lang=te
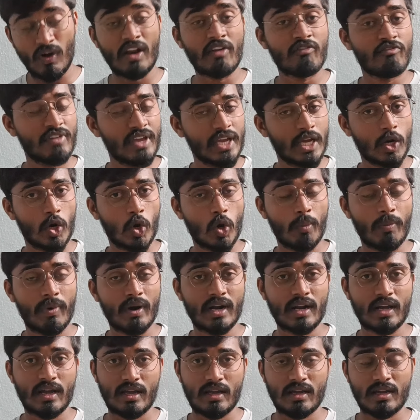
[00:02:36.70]
వన్ వీక్
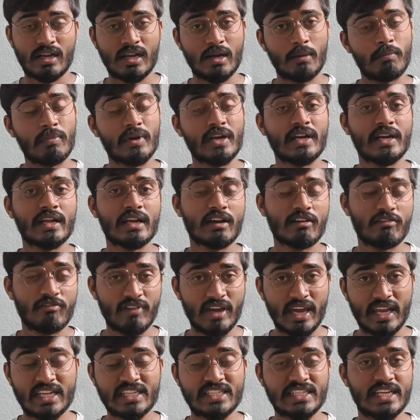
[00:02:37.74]
లోపట కంప్లీట్గా
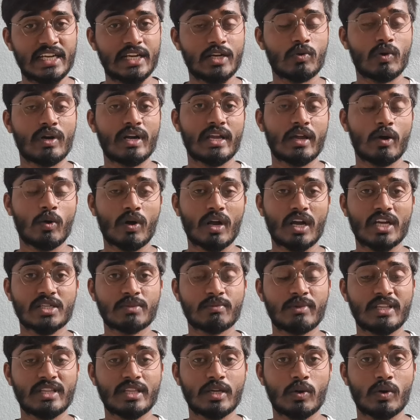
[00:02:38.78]
వ్యానిష్ అయ్యేటువంటి
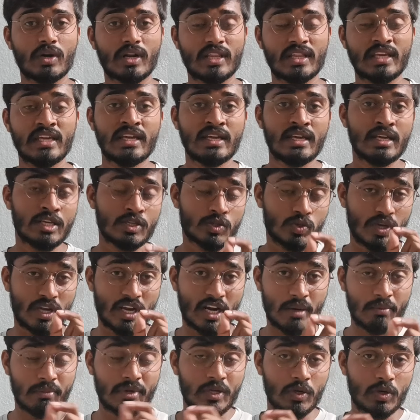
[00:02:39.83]
అవకాశం అయితే ఉంటుంది సో
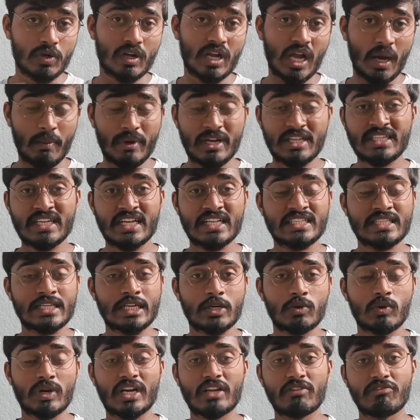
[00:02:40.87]
ఇక్కడ మీరు
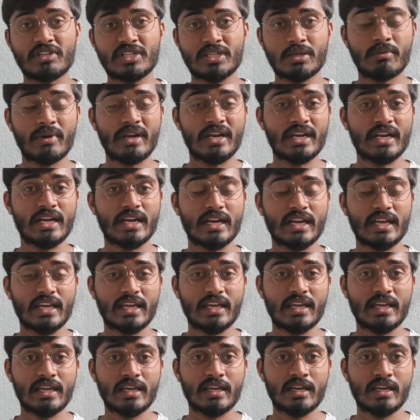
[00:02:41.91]
గమనించాల్సినటువంటి విషయం ఏంటంటే